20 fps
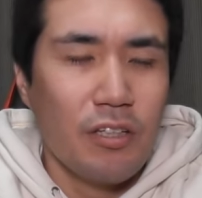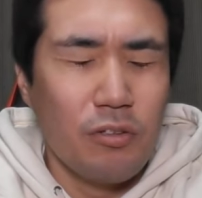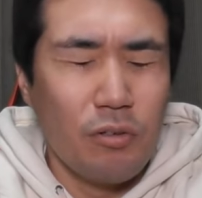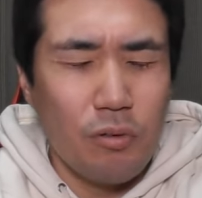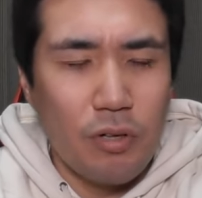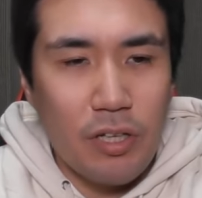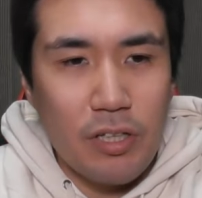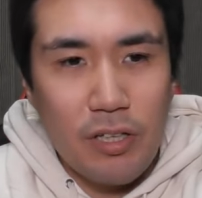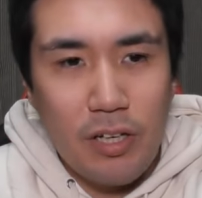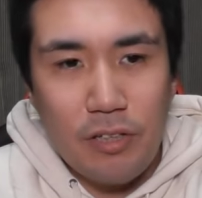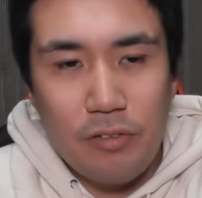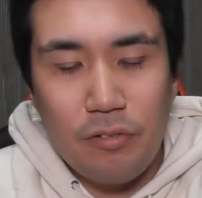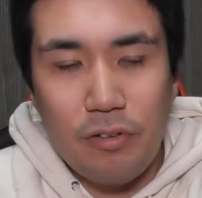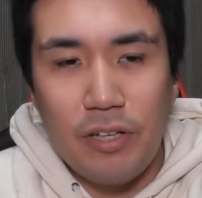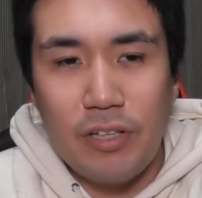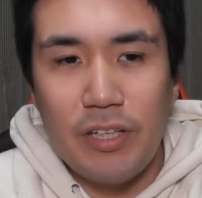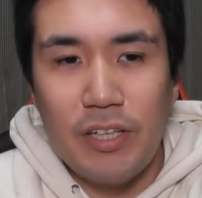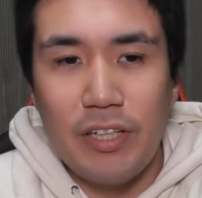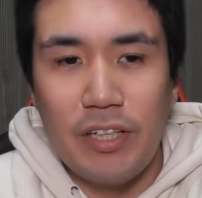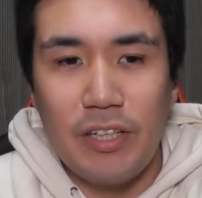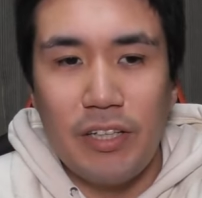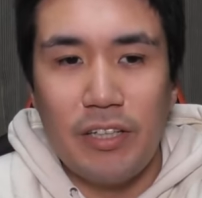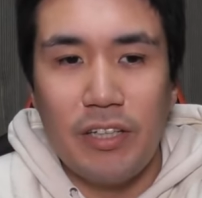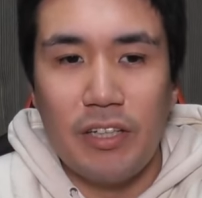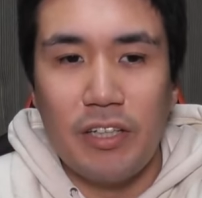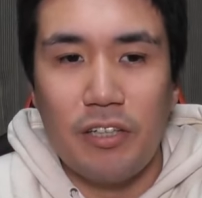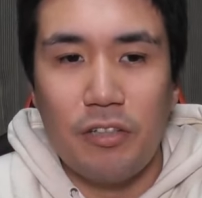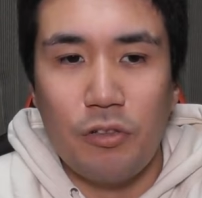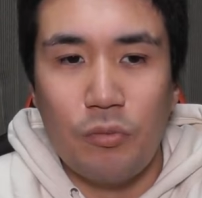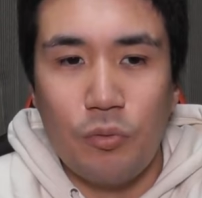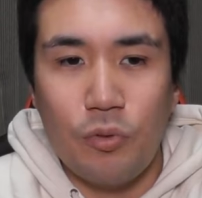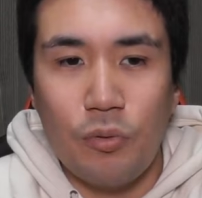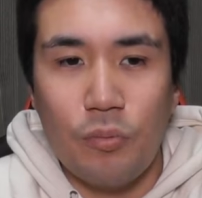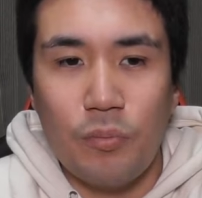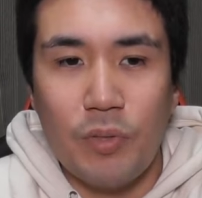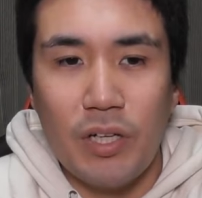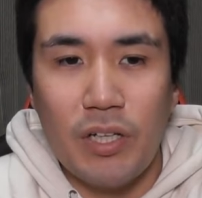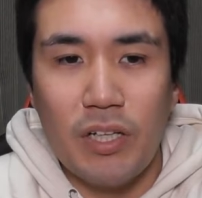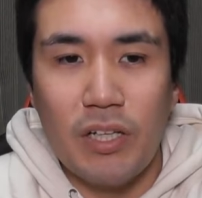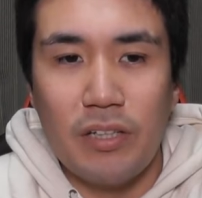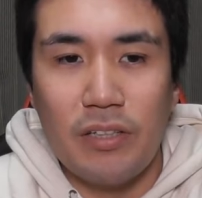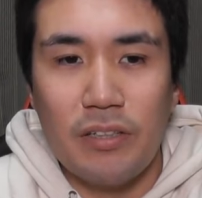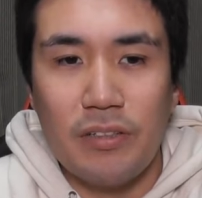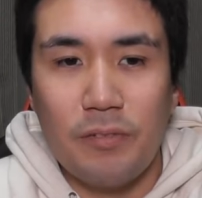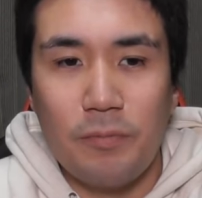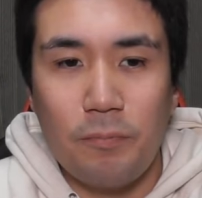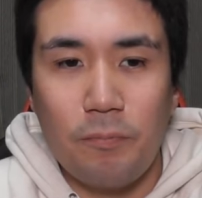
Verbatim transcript: 取れたら取れたでいいんだけども、なんか